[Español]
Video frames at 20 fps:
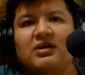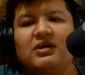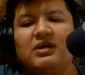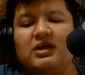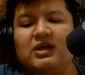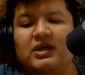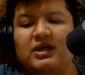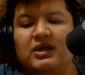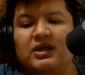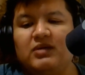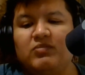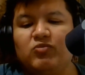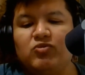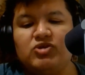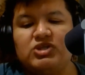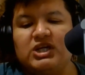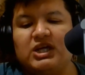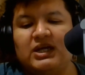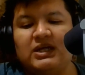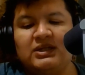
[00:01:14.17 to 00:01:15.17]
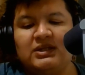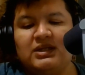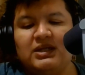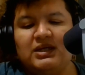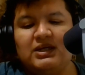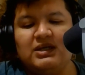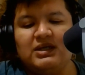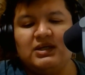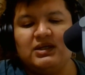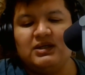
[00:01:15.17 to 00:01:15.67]
Y mucha gente
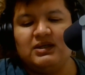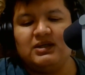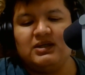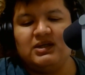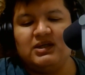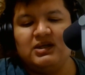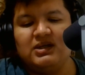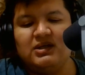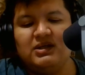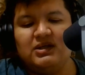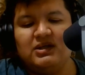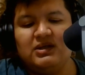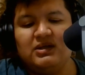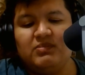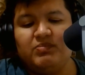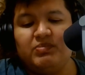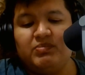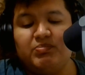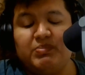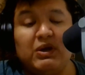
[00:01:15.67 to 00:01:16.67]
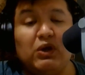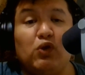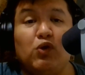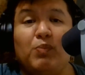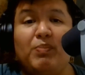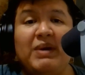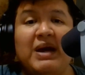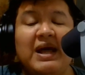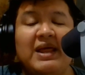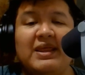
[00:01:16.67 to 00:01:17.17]
eh,
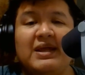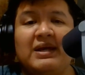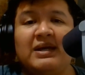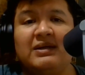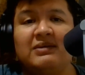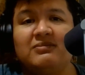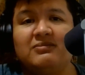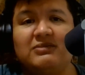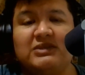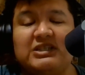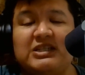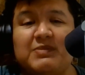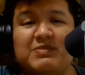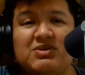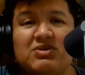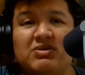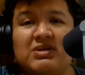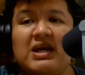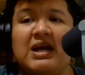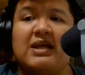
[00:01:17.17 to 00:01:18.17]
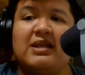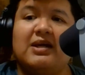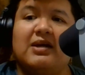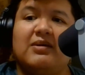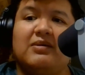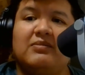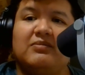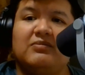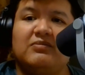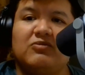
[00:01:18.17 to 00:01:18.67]
preocupada,
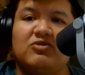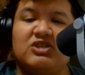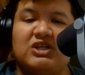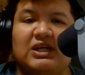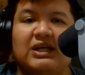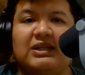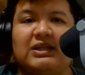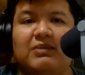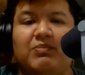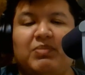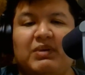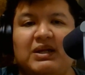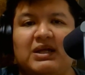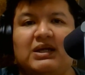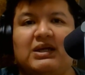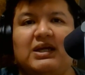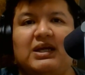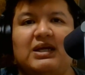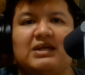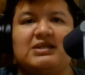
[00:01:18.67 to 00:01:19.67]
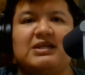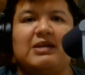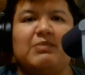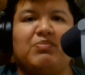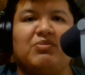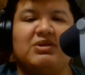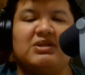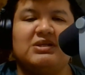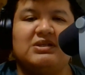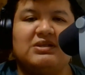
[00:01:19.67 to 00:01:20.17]
decepcionada. Mucha gente pedían que ya se le
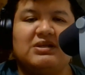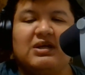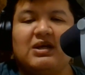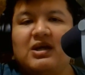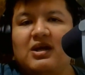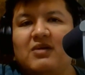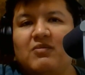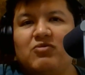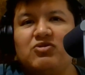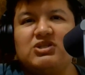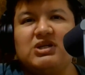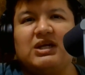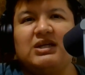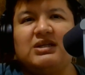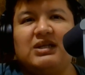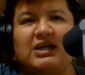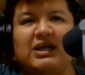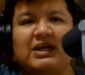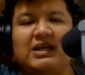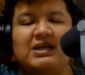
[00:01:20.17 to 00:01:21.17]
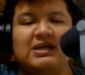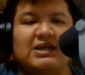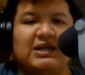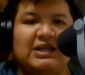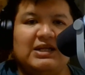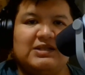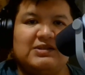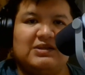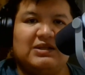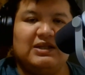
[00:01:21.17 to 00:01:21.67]
mucha gente querían que
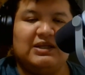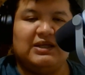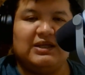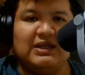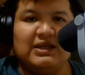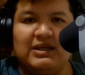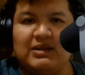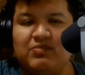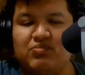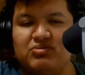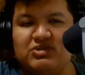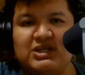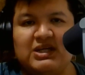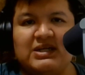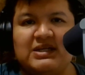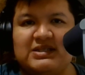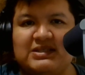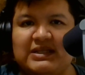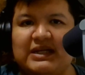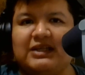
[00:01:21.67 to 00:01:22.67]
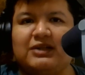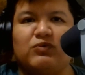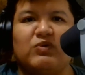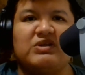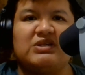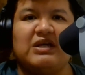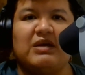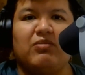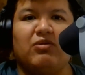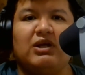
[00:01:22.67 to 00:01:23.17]
le pusieran
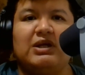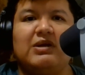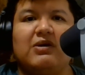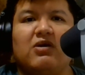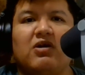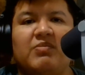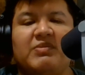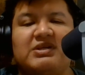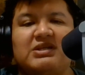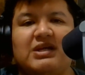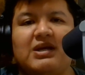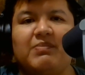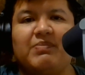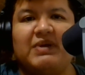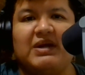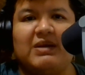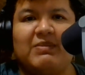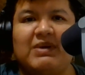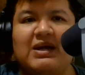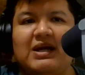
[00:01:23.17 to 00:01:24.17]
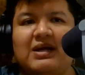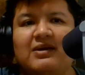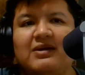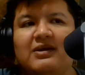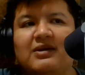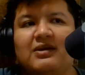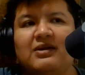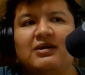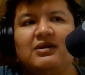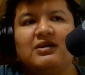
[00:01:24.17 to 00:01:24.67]
estatuas al Bolillo Gómez allá en Panamá.
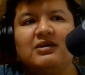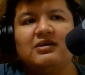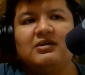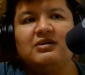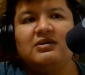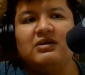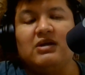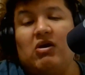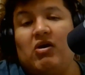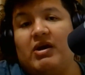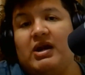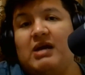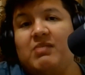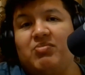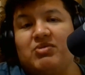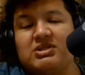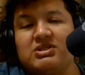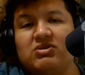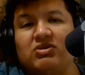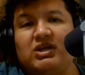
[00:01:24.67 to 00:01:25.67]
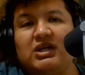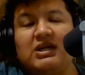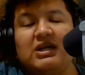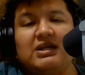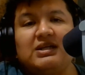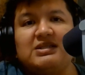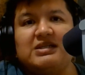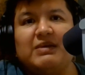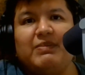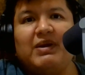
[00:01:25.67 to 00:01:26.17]
Ahora pues no quieren
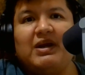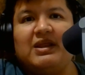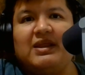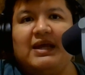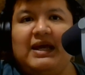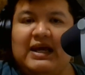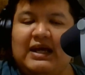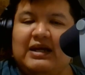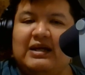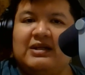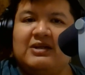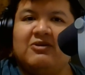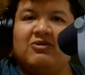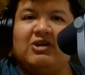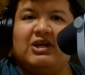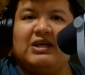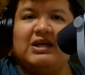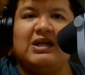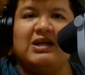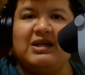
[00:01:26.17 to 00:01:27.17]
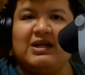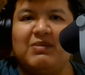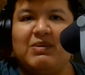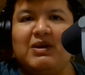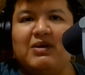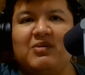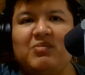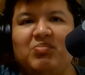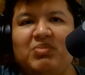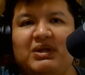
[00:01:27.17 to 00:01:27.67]
ni saber de él, no quiere ni
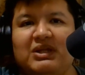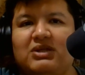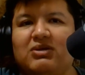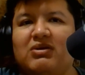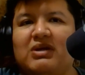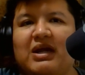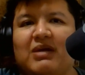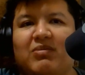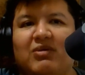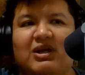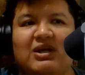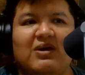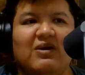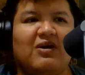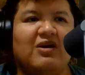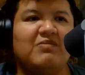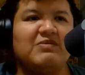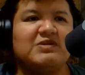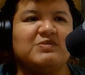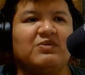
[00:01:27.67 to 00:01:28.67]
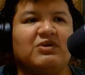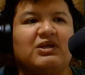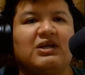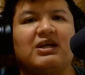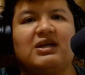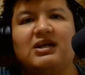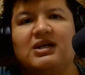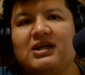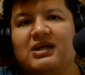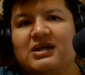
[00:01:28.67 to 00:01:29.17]
verlo en pintura al Bolillo Gómez
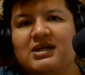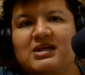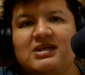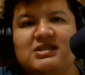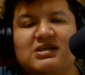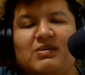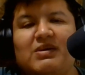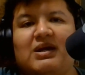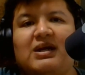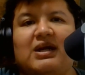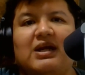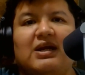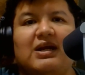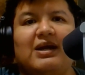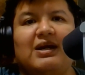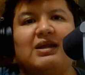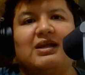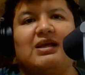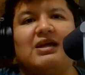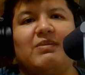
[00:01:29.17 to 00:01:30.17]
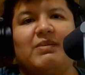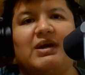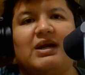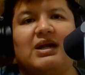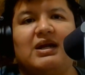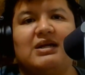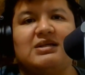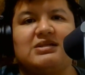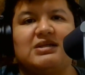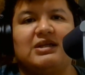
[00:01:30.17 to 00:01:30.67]
porque se va a encargar de llevar
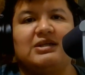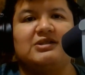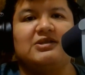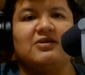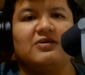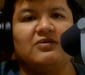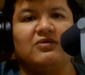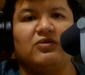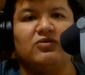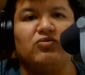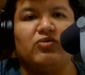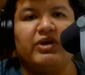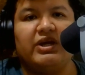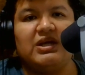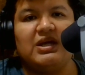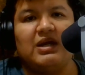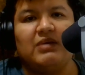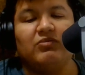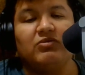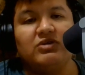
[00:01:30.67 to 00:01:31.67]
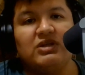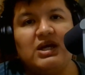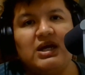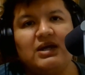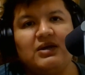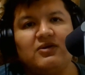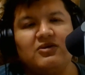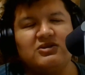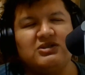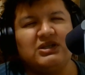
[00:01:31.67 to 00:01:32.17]
a la selección hondureña al
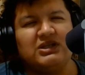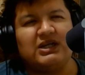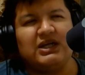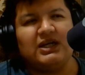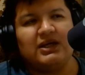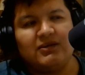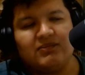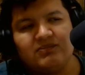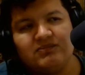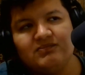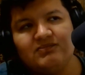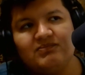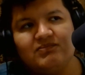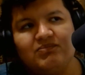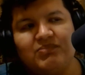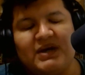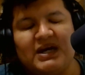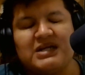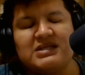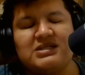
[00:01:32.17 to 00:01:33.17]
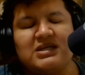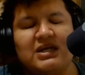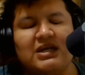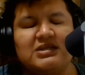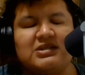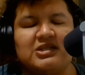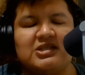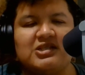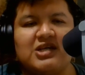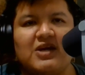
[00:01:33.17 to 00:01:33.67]
Mundial, cosa que para
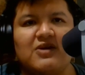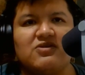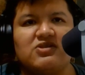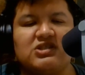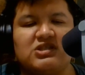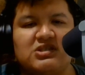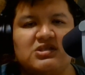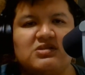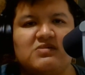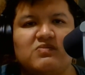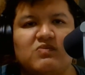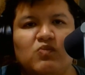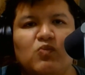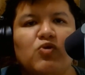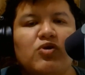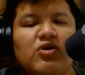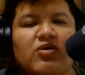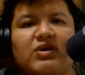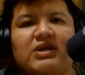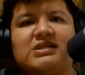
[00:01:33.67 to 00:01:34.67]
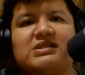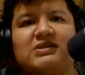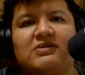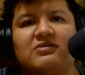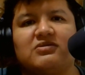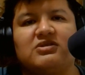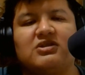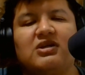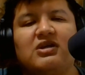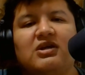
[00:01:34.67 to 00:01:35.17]
serles sinceros, muy
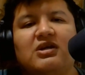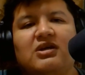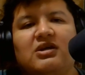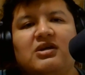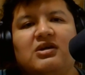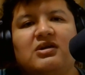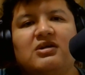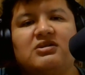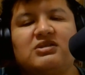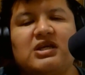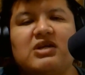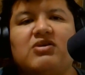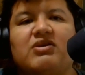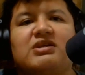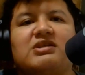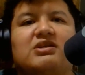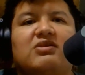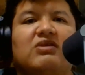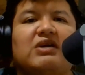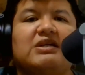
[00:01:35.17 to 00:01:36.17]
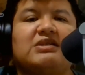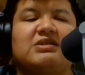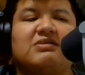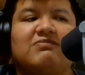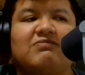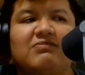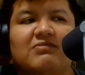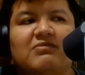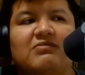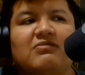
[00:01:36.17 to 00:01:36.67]
honestos, señores, creo que es,
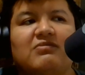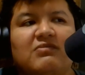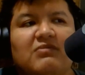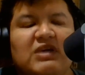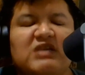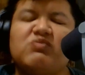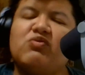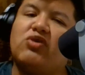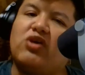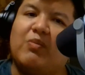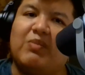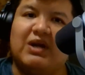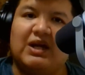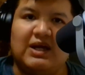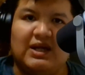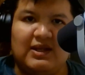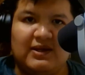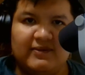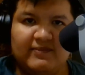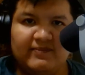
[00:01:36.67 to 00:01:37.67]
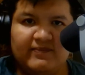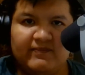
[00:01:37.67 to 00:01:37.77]
es muy complicada.